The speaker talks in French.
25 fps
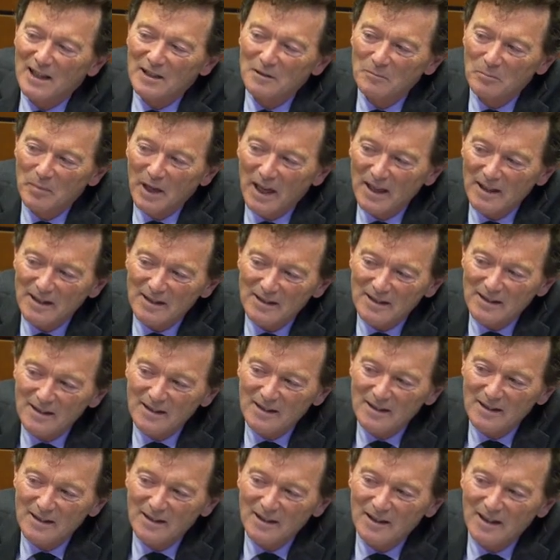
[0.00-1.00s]
mais cette
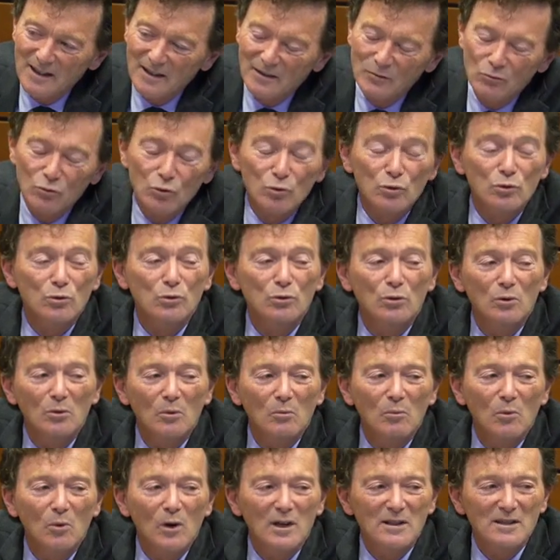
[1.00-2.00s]
baisse est
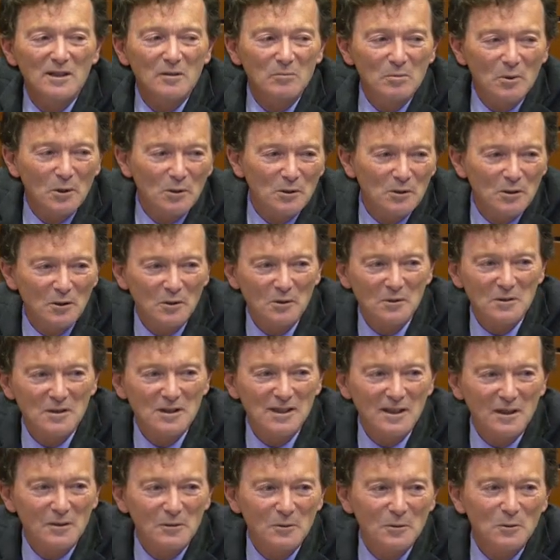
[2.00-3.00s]
toujours moins
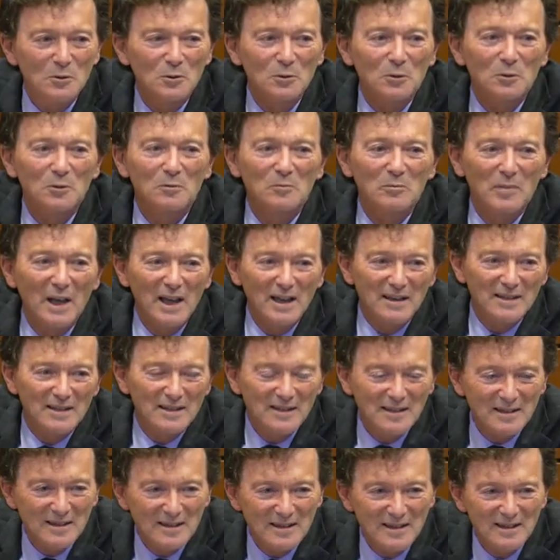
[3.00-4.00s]
importante. C'est-à-dire le taux de
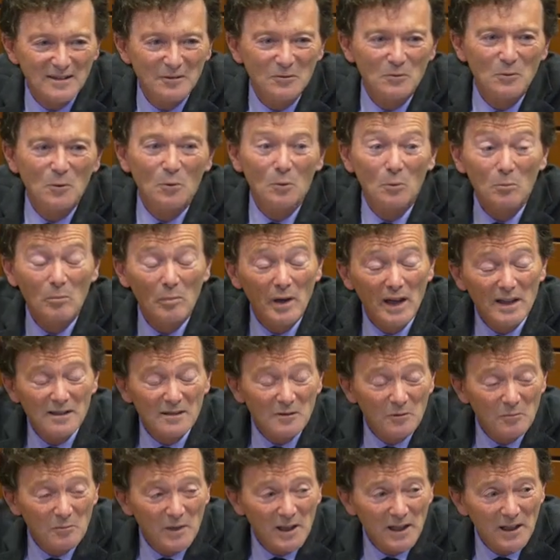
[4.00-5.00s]
baisse,
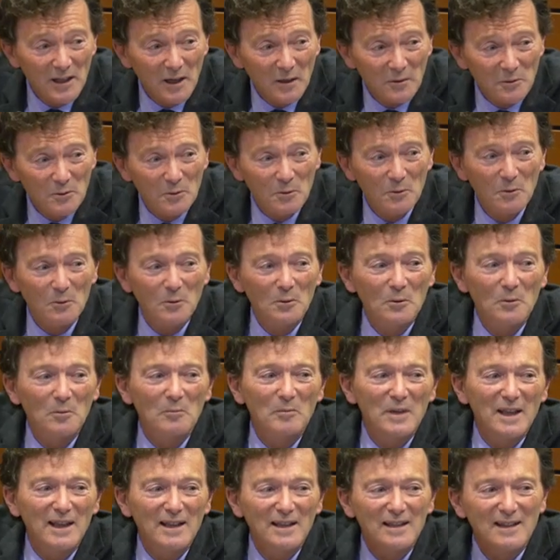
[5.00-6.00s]
on, baisse en milliards
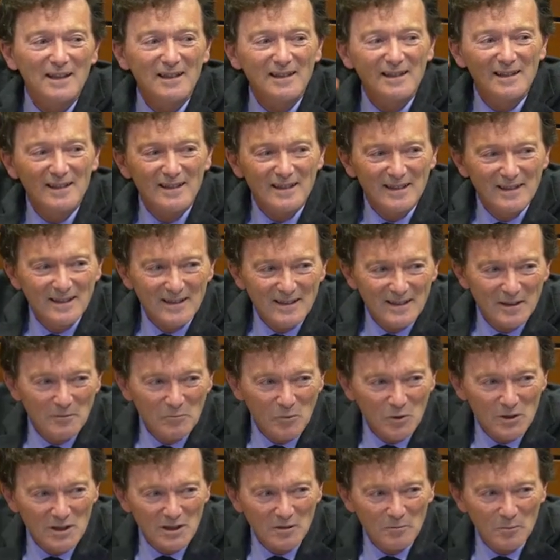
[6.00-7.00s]
d'euros, mais
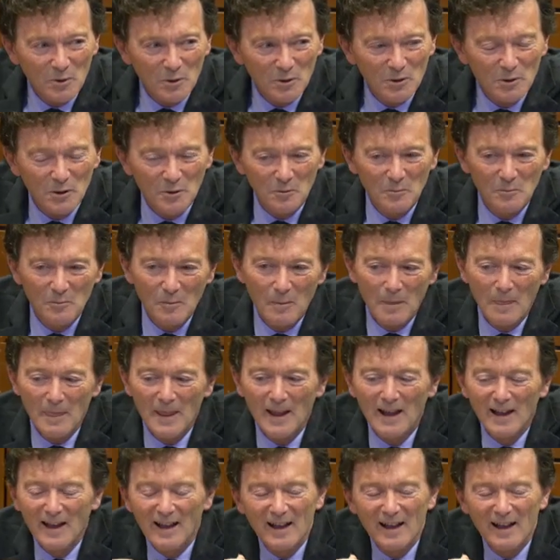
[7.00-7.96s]
c'est moins important.